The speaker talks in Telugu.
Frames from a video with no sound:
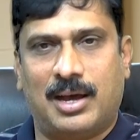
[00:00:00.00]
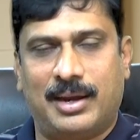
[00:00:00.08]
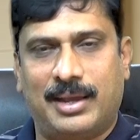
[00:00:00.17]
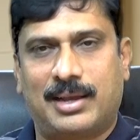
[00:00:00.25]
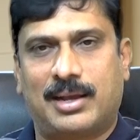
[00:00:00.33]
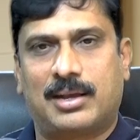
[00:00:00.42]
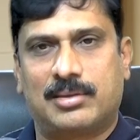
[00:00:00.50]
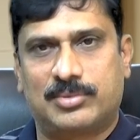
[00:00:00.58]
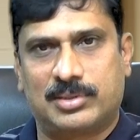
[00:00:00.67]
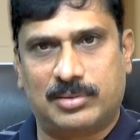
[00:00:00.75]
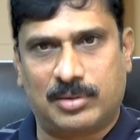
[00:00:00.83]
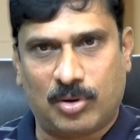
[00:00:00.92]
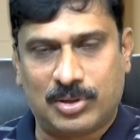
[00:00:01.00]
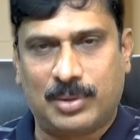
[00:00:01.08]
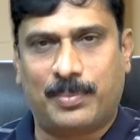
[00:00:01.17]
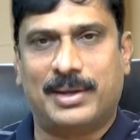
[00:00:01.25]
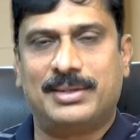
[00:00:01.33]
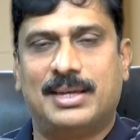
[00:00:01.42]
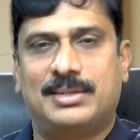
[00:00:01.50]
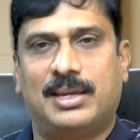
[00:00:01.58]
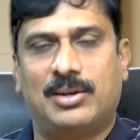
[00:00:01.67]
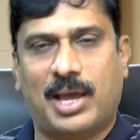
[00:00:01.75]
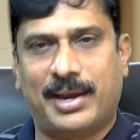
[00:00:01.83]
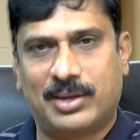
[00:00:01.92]
అనేక రోజులు పనిచేసి
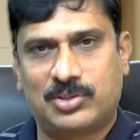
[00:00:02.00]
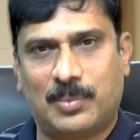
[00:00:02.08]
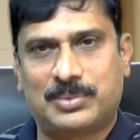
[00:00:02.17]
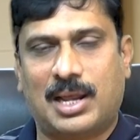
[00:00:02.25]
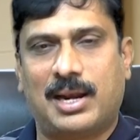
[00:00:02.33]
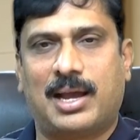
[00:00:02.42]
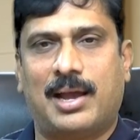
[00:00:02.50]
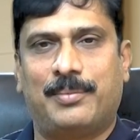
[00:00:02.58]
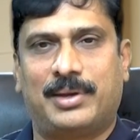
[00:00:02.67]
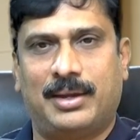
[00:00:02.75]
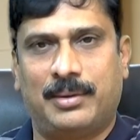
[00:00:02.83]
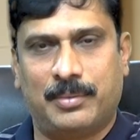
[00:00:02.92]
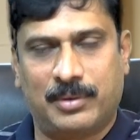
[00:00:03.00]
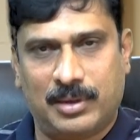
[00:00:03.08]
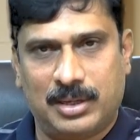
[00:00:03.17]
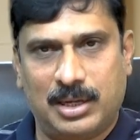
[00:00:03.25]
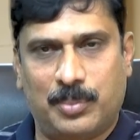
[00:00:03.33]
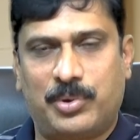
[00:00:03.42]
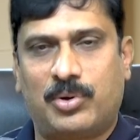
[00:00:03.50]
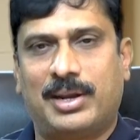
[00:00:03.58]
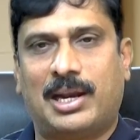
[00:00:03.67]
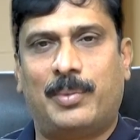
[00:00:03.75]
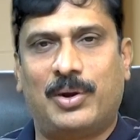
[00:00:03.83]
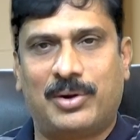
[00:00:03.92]
అనేక సంవత్సరాలుగా ఆమెకి ఎప్పుడు కూడా
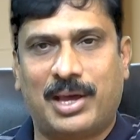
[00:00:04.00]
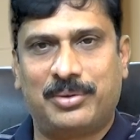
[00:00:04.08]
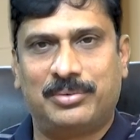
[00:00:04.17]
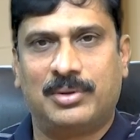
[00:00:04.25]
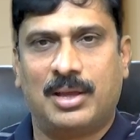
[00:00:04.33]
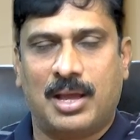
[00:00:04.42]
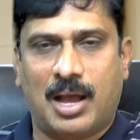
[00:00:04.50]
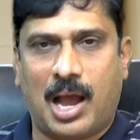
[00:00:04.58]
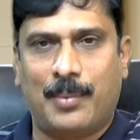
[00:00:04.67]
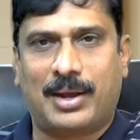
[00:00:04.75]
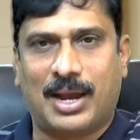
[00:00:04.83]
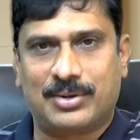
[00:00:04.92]
నిలబడి ఉన్నారు ఆమె